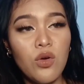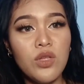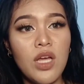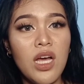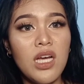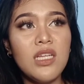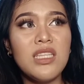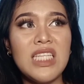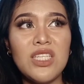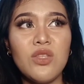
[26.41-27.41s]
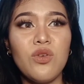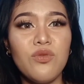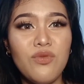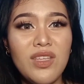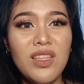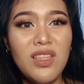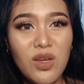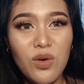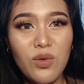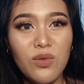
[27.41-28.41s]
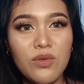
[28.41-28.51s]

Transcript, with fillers: ako ng TikTok video